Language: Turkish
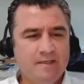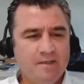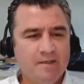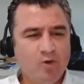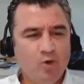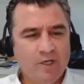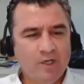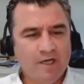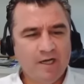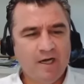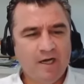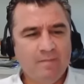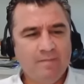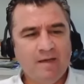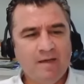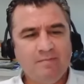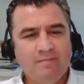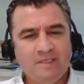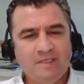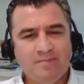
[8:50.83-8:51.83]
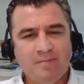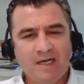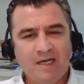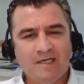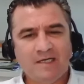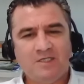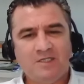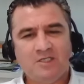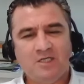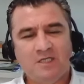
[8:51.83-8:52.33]
E, ona rağmen biz
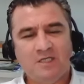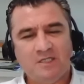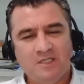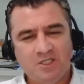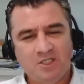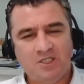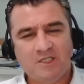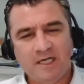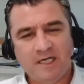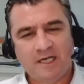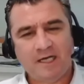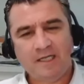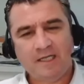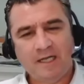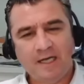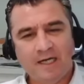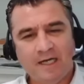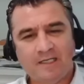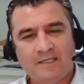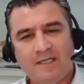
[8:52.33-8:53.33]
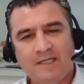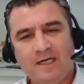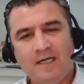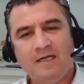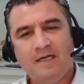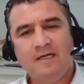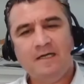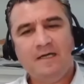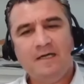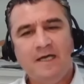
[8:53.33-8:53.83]
bankacılık dışında kalarak
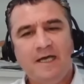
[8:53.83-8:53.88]
da